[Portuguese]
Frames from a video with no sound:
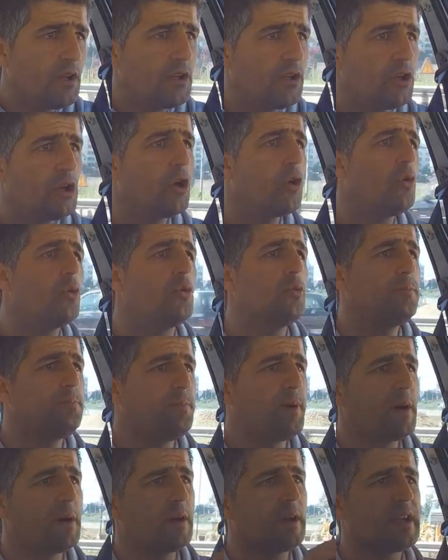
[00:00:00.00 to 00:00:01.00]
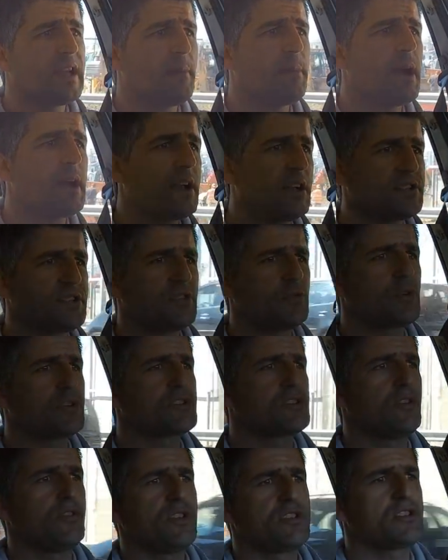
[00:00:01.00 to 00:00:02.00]
E eu, para acabar com a
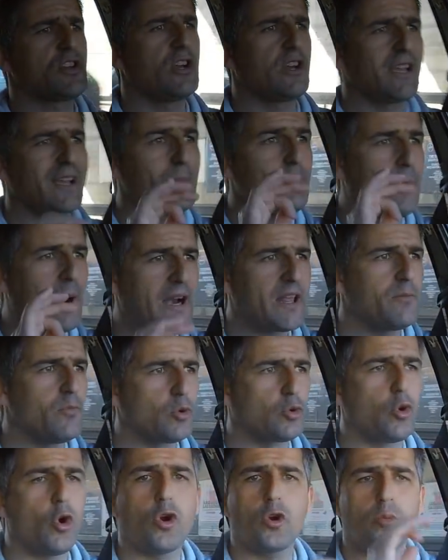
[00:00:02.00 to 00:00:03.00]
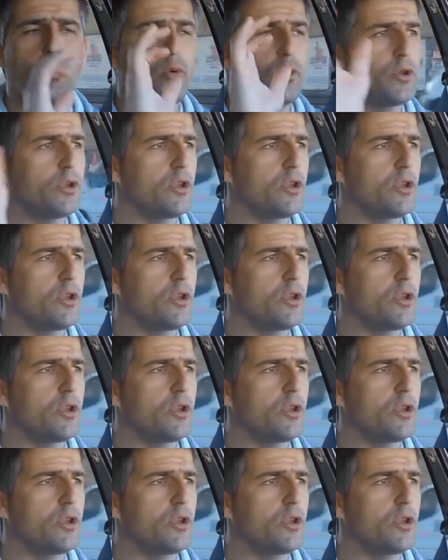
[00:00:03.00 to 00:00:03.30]
situação, disse: Olha, reparem-me o turbo,